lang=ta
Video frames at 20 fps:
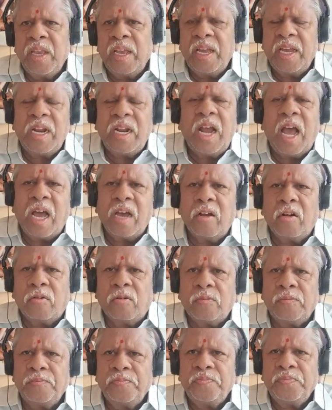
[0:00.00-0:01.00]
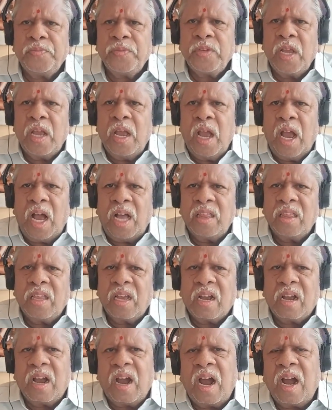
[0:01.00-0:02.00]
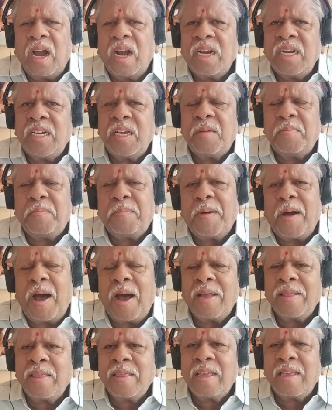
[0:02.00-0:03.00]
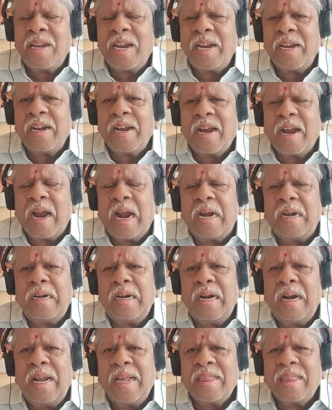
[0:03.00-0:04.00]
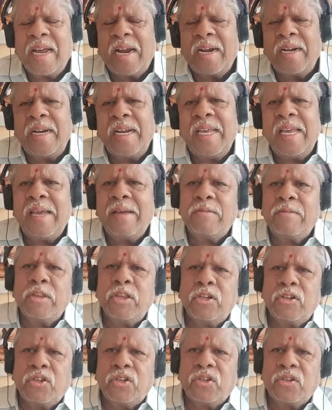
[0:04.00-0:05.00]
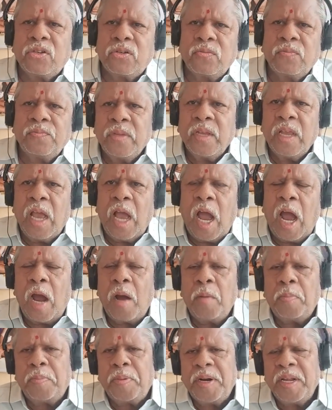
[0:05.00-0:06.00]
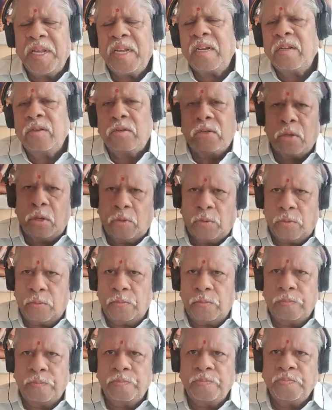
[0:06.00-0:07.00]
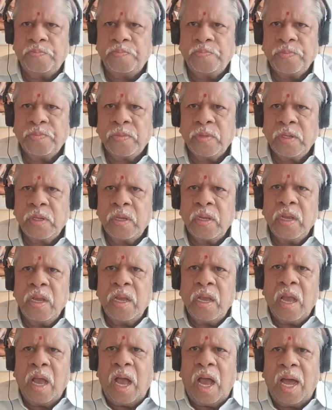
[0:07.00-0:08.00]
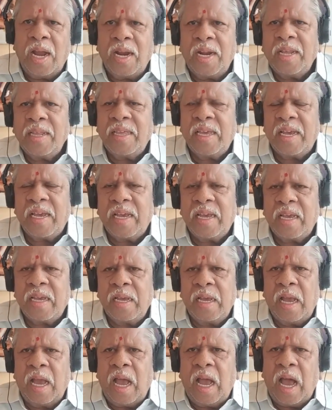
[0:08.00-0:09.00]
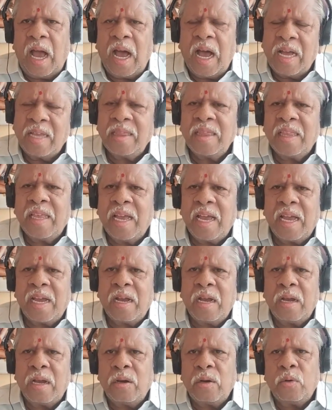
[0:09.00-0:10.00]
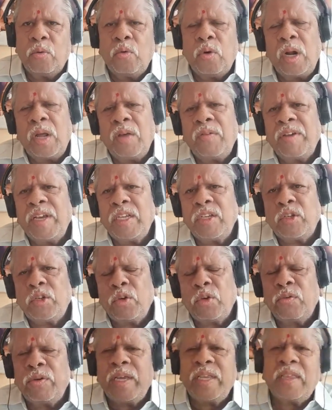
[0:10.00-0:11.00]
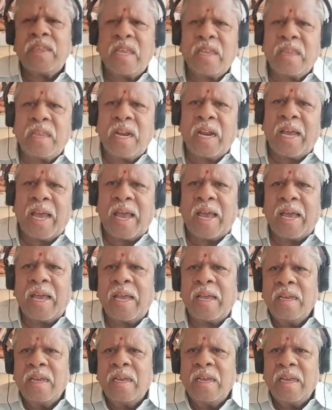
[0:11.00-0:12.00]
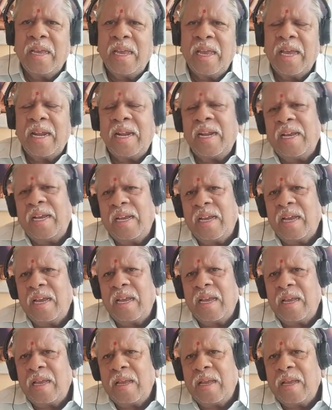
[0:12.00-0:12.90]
என்ன ஆகிறோம் அந்த காட்சியை பார்த்ததுல எனக்கு கண்ணில் தண்ணியே வந்துருச்சு அப்படின்னு சொல்றோம் அல்லது அந்த உணவை சுவைத்ததில் எனக்கு